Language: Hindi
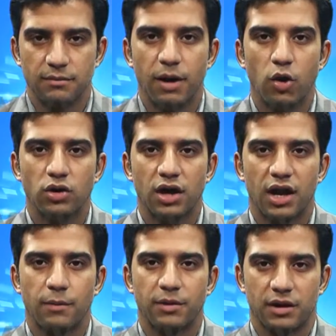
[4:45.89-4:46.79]
माहौल
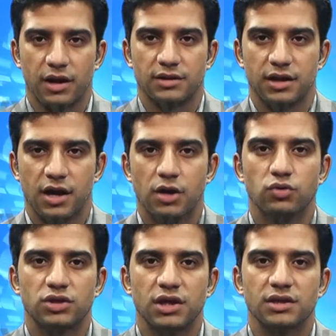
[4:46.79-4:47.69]
खराब कर रहा था
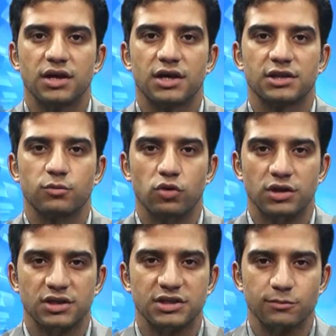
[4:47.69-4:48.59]
अनुच्छेद के खत्म
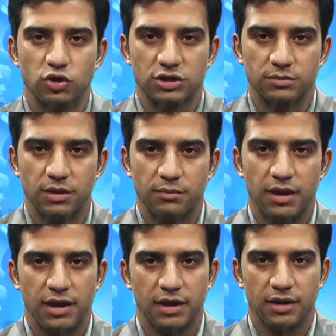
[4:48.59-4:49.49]
होने से जम्मू कश्मीर
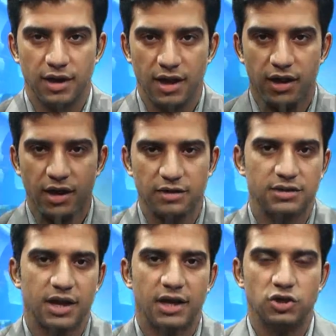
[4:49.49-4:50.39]
में एक नया
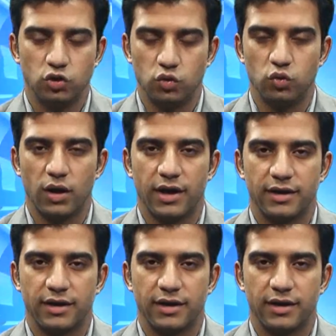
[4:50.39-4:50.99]
अध्याय शुरू हुआ